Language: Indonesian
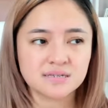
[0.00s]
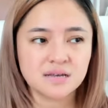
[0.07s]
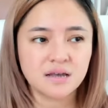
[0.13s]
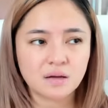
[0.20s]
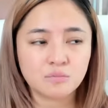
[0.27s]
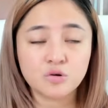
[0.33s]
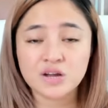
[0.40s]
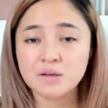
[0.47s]

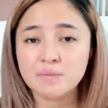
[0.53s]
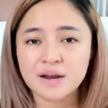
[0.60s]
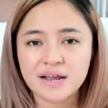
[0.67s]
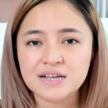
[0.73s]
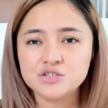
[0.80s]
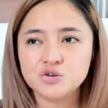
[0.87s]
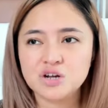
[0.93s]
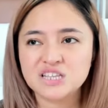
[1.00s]
Mungkin
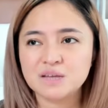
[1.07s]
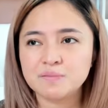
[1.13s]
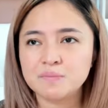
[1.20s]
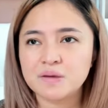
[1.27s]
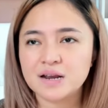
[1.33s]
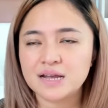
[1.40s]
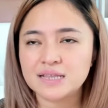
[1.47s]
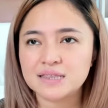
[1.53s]
mereka juga tapi
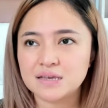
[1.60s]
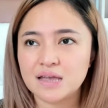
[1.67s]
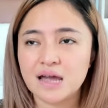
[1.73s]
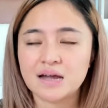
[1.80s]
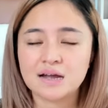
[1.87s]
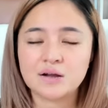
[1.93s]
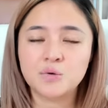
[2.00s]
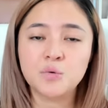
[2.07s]
mereka
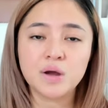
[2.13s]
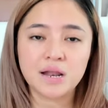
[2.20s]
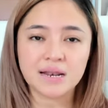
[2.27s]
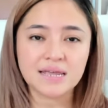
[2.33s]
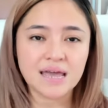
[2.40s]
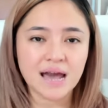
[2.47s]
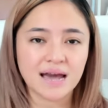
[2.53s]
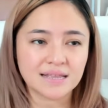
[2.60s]
yang
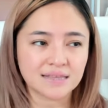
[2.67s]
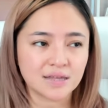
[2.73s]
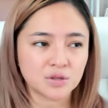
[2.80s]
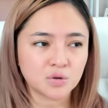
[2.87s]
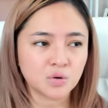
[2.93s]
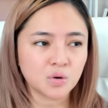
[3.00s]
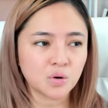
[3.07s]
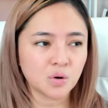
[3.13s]
gue lihat
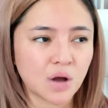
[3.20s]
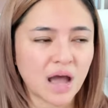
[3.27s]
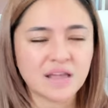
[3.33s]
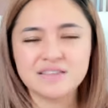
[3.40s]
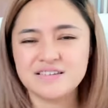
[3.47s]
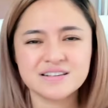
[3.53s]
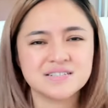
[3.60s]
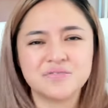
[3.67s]
itu I
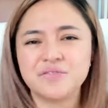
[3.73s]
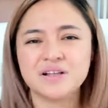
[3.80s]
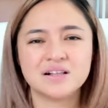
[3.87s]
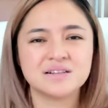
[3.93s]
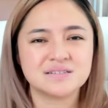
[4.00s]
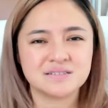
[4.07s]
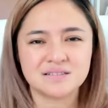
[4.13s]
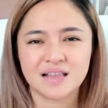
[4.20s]
just
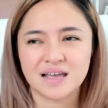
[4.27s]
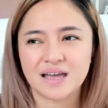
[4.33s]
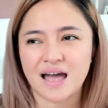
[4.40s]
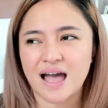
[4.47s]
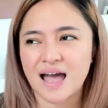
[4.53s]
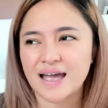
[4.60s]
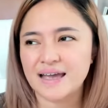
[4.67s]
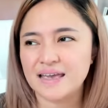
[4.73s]
feel like
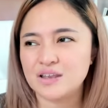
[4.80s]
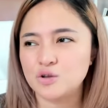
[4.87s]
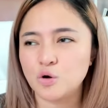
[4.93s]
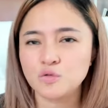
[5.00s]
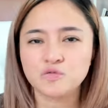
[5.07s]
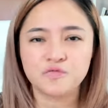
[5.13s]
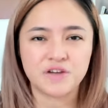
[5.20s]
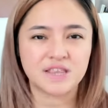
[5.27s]
I don't fit